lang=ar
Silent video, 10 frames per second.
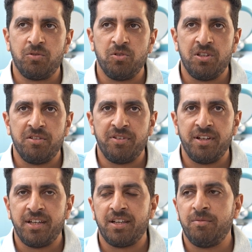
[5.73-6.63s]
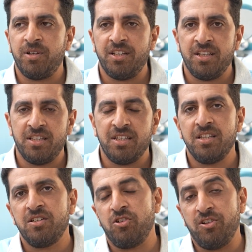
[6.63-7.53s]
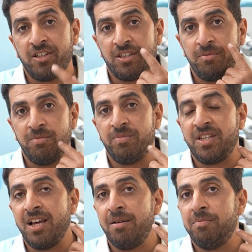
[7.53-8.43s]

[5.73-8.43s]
كنت في آخر رمضان شعرت بتعب